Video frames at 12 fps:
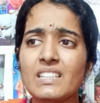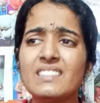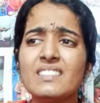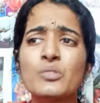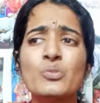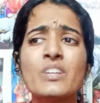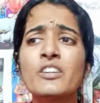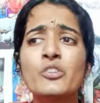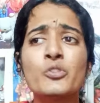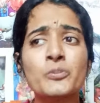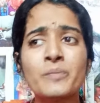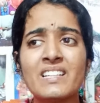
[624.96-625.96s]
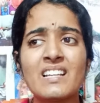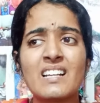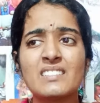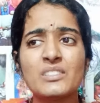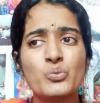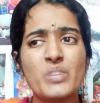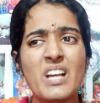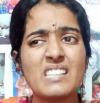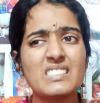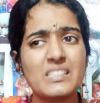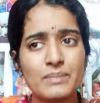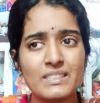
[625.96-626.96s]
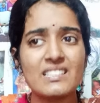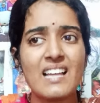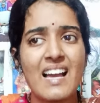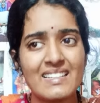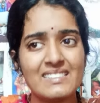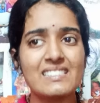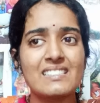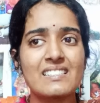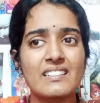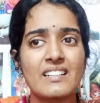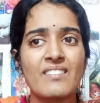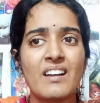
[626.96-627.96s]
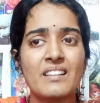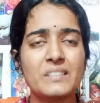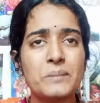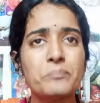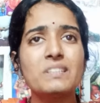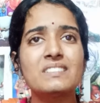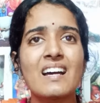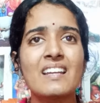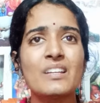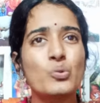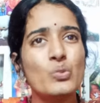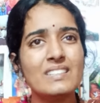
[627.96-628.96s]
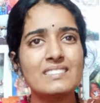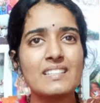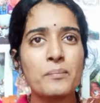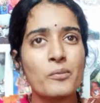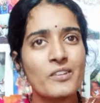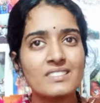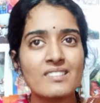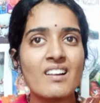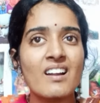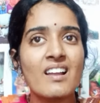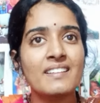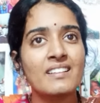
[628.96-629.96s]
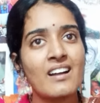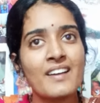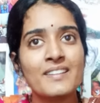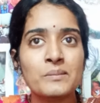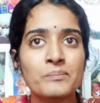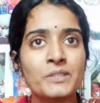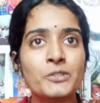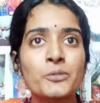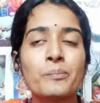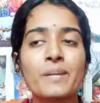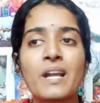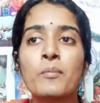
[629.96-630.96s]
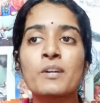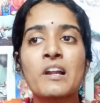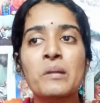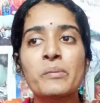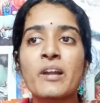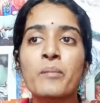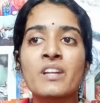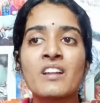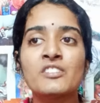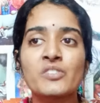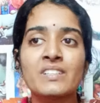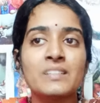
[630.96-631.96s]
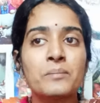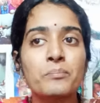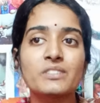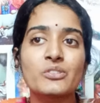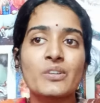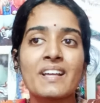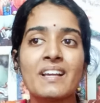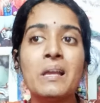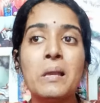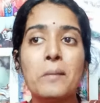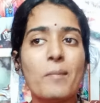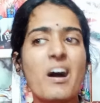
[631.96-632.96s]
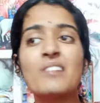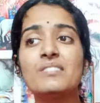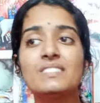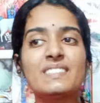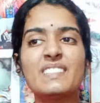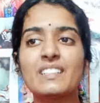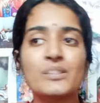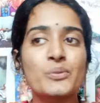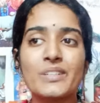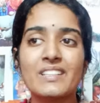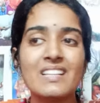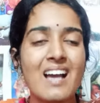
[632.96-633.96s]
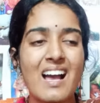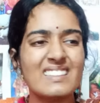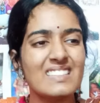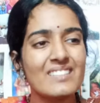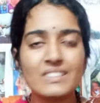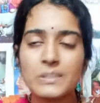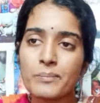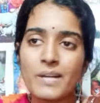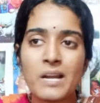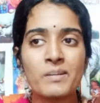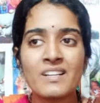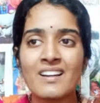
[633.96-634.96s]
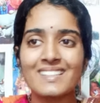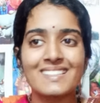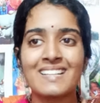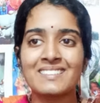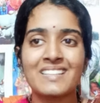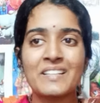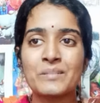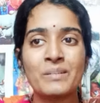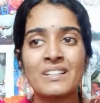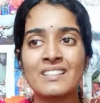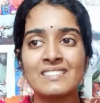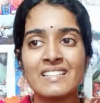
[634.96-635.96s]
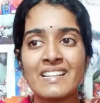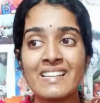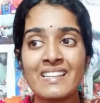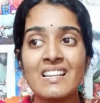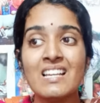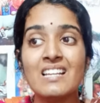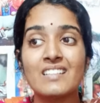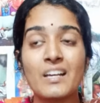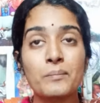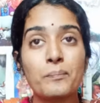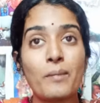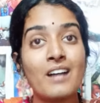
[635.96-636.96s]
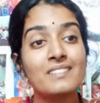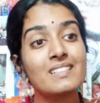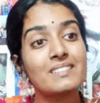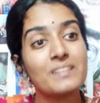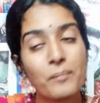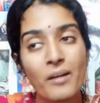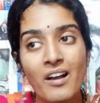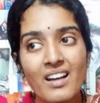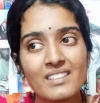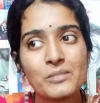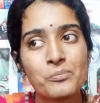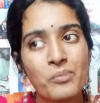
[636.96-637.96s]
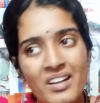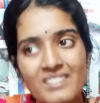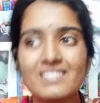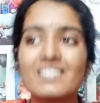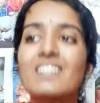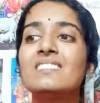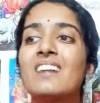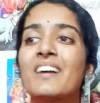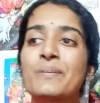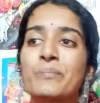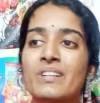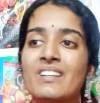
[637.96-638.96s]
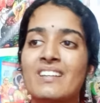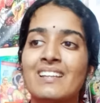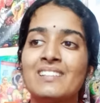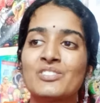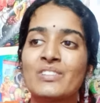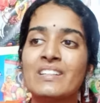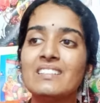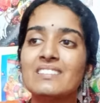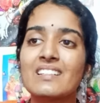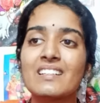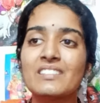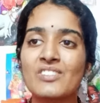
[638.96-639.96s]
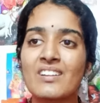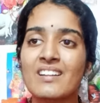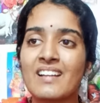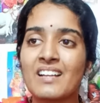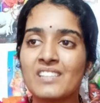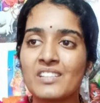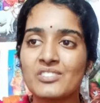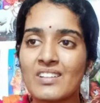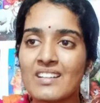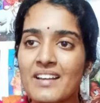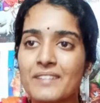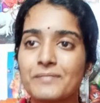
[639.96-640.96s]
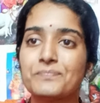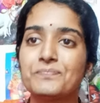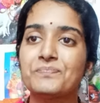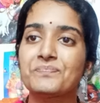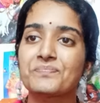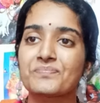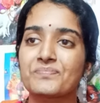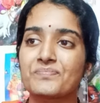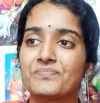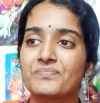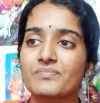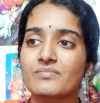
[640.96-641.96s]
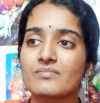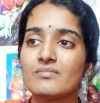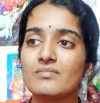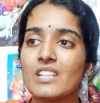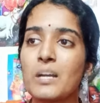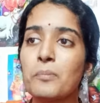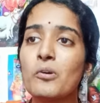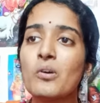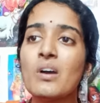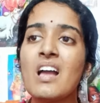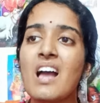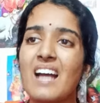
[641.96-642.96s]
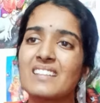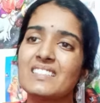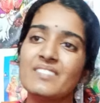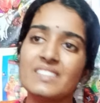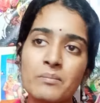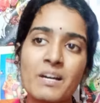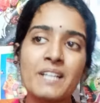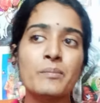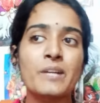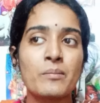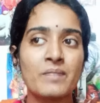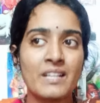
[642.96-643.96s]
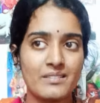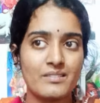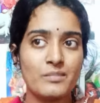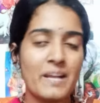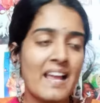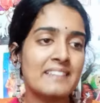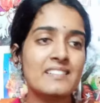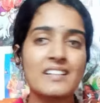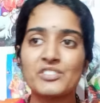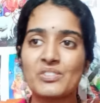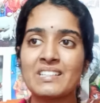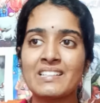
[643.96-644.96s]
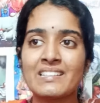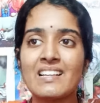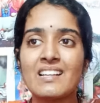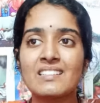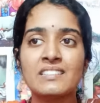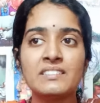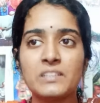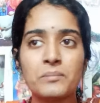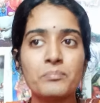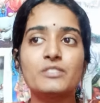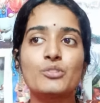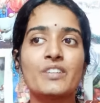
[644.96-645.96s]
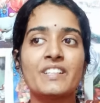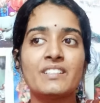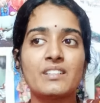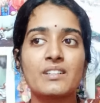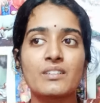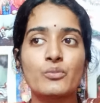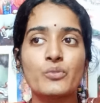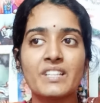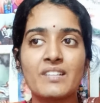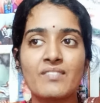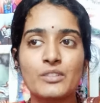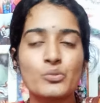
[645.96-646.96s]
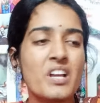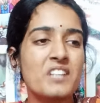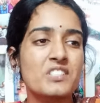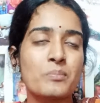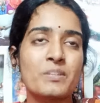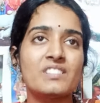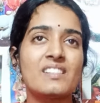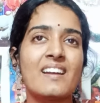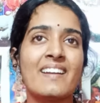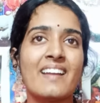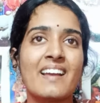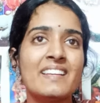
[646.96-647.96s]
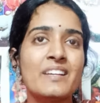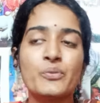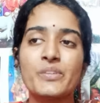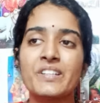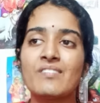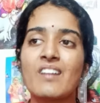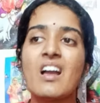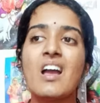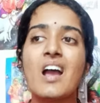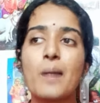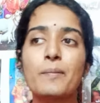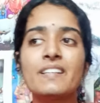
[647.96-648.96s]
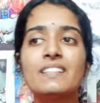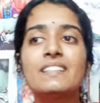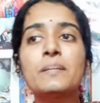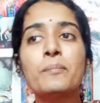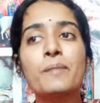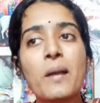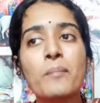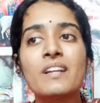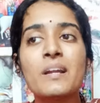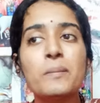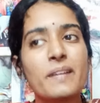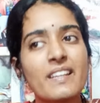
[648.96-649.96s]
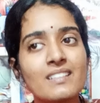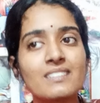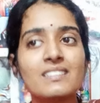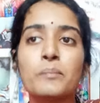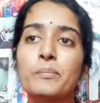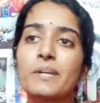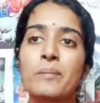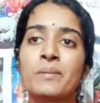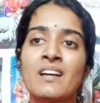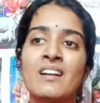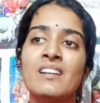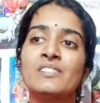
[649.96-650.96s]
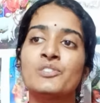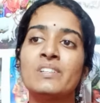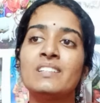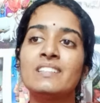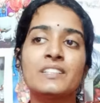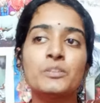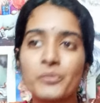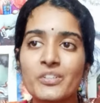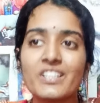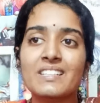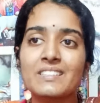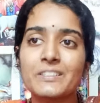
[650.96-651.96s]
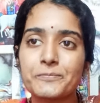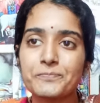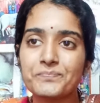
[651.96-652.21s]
இந்த குணங்கள் ஒன்றும் இல்லாத துராசை பிடிச்சு அலைஞ்சுட்டு இருக்கிறவா தம்பத்தால குலத்துல பிறந்தவாளான காரணம் மட்டும் பிராமணால் பிராமணால் சொல்லி தம்பத்தோட மார்வை திரட்டிக்க கூடின அந்த விதம் பிராமணாளுக்கு நான் தானம் இல்லை நான் பாத்திரத்தை பார்த்து பார்த்து தான் தானம் பண்ணுறேன்னு சொல்லி மிருகன் சொல்ற ராஜா சொல்றார் அப்போது அந்த விதமான பிராமணர் இப்போ லேட்ரா சொன்னேன் இல்லையா அதனால் தம்பத்தோடு கூடினவா துராஷை பிடிச்சு கூடினவா அப்படி இருக்கிற பிராமணால் பேருக்கு தான் பிராமணாள் சொல்லி இதுலேருந்து புரியறது